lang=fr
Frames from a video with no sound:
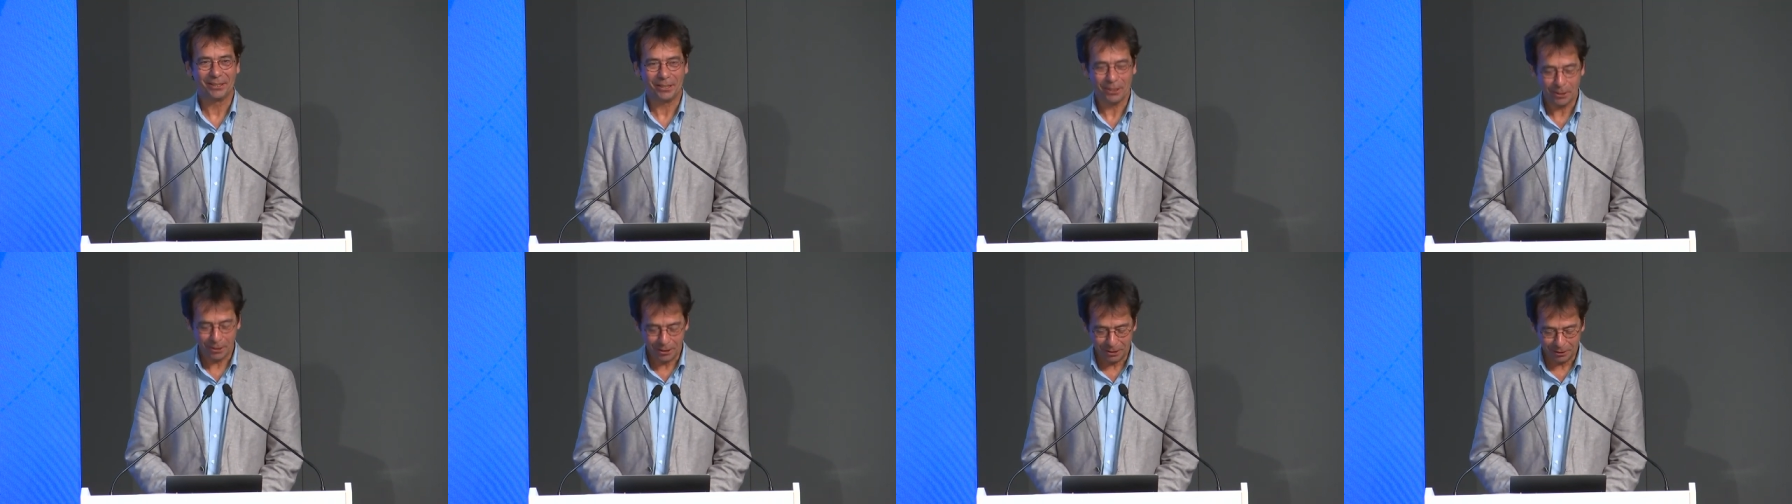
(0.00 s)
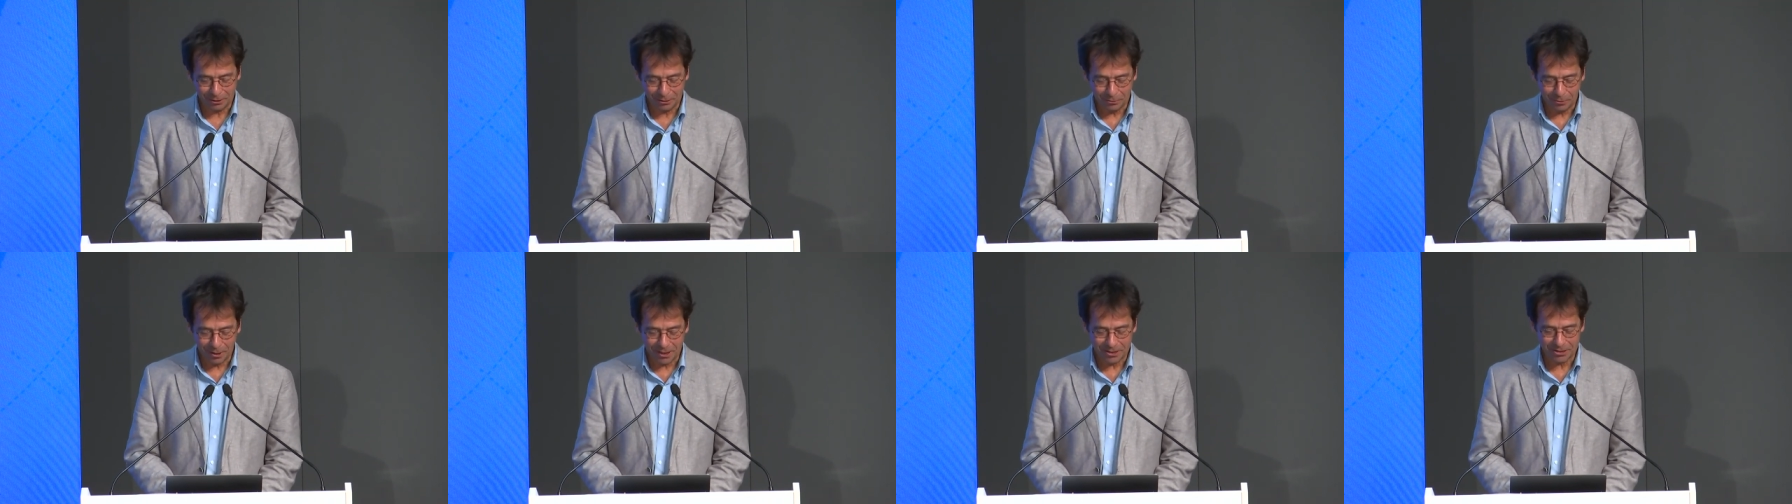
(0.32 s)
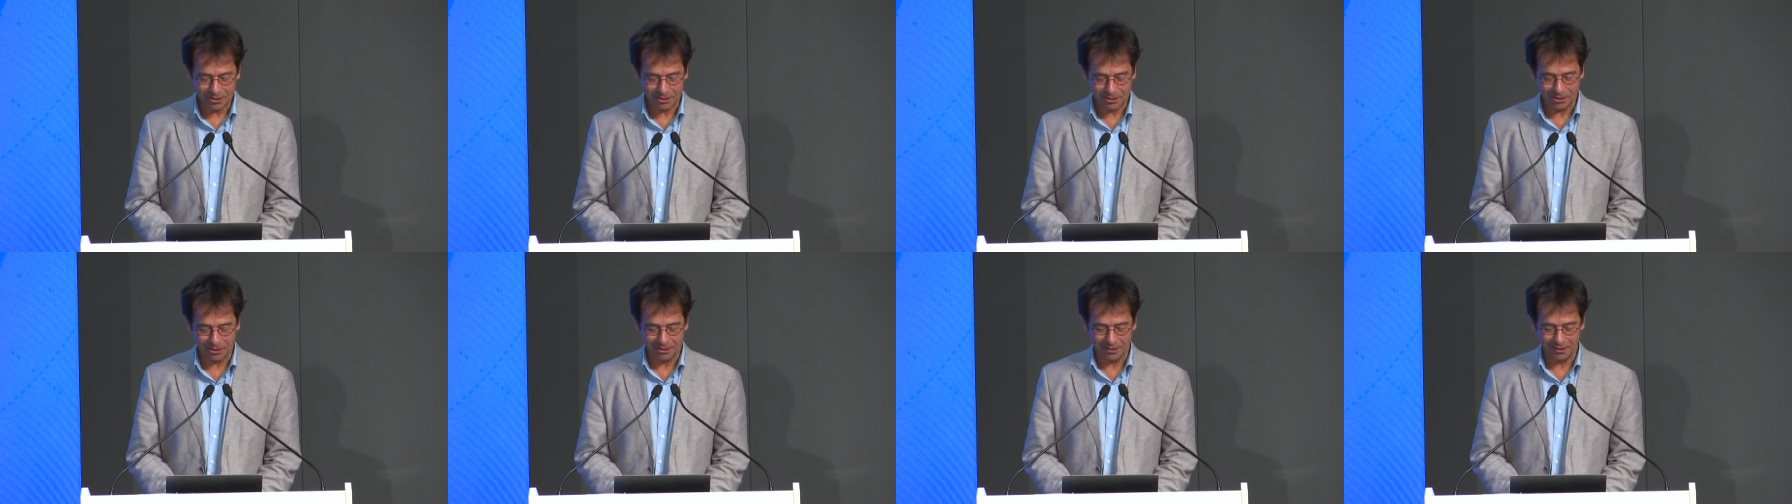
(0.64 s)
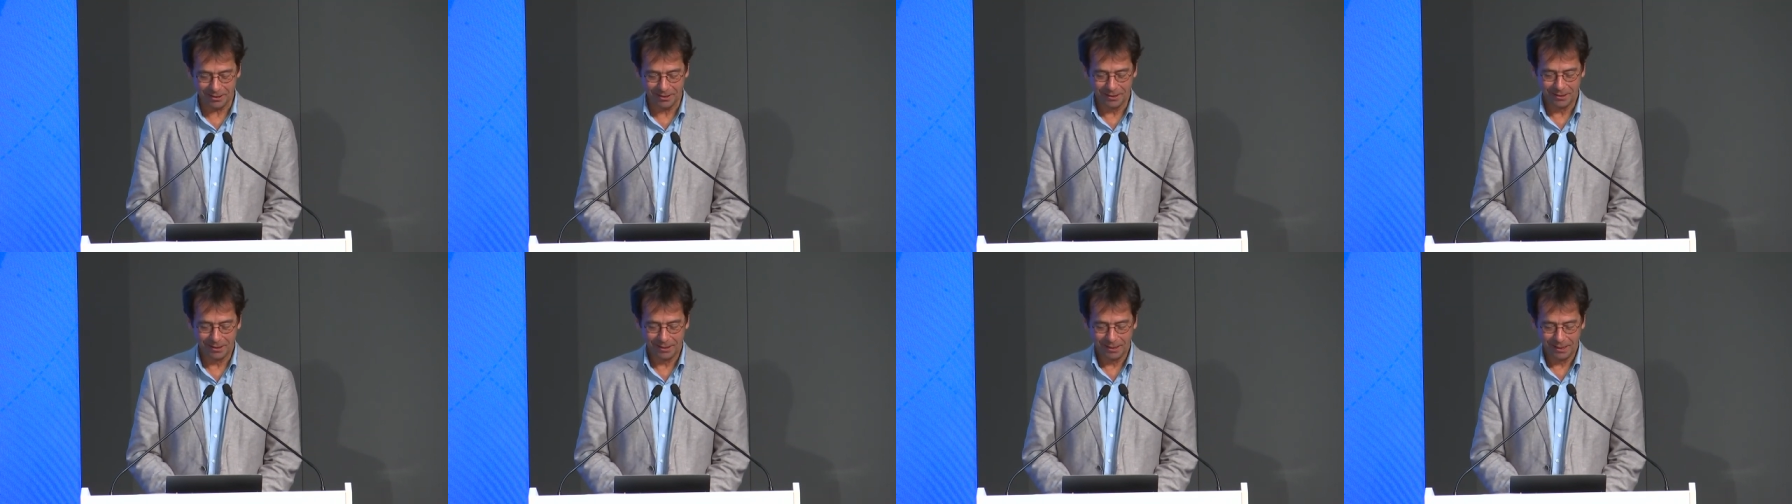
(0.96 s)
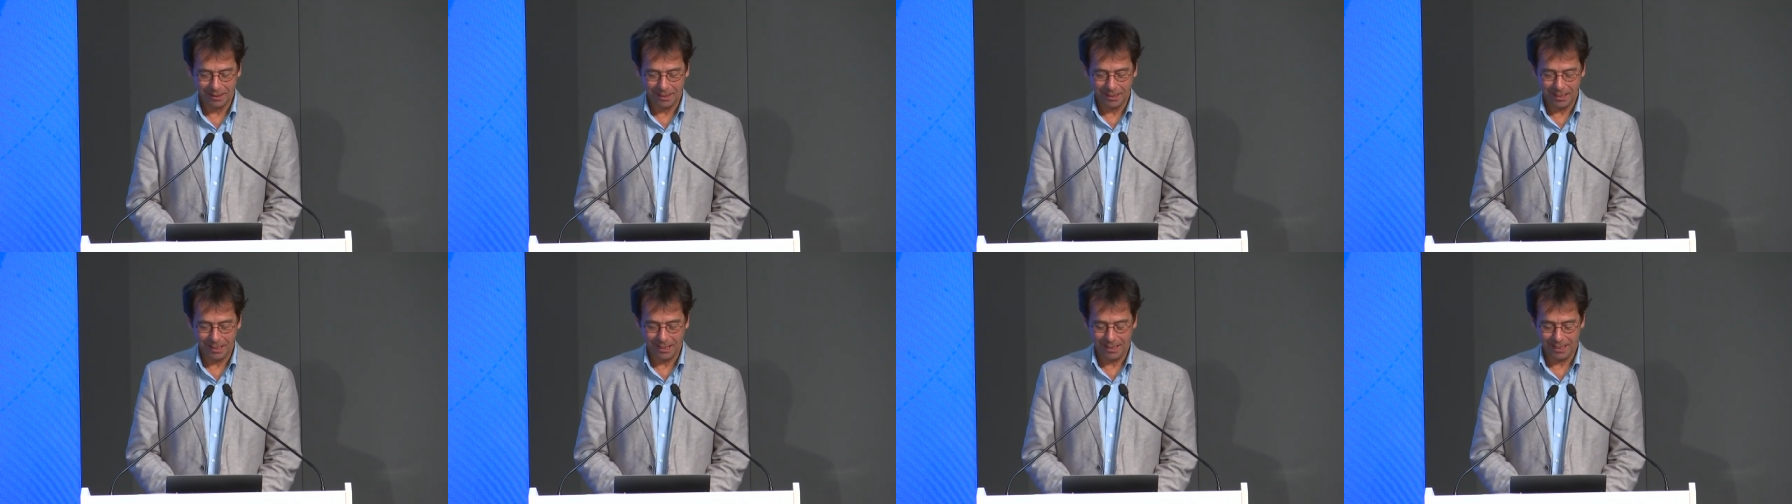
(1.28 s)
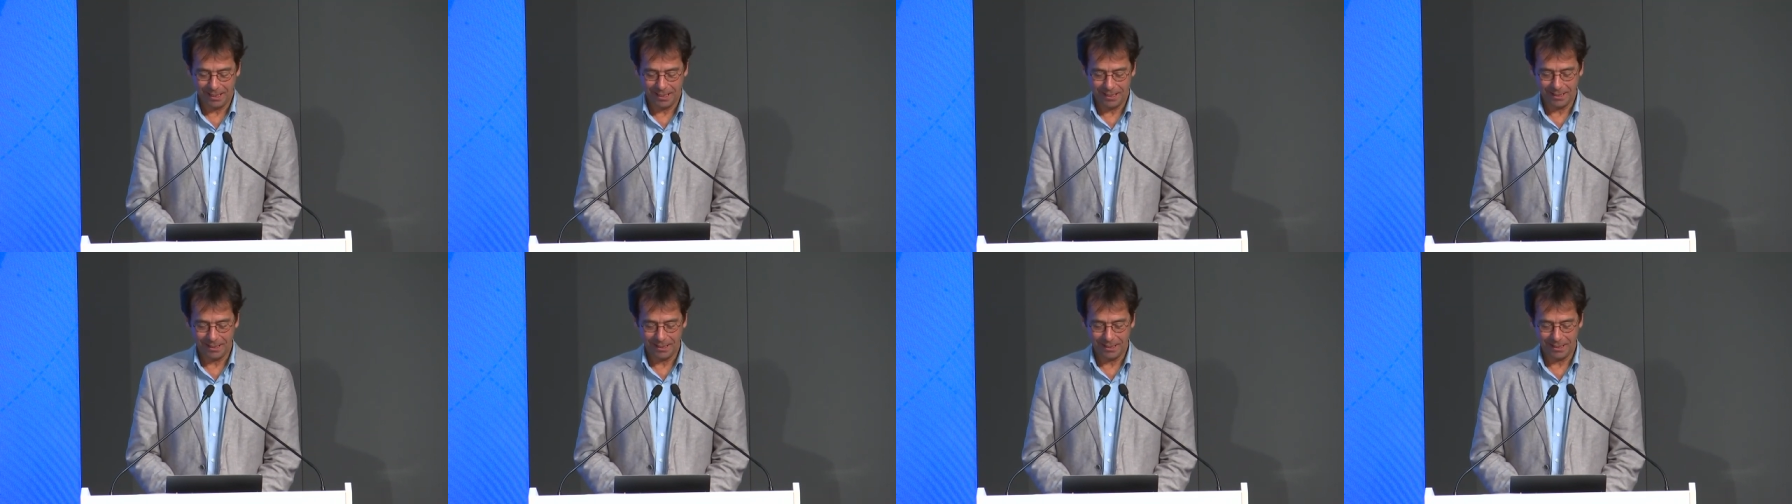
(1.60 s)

la question actuelle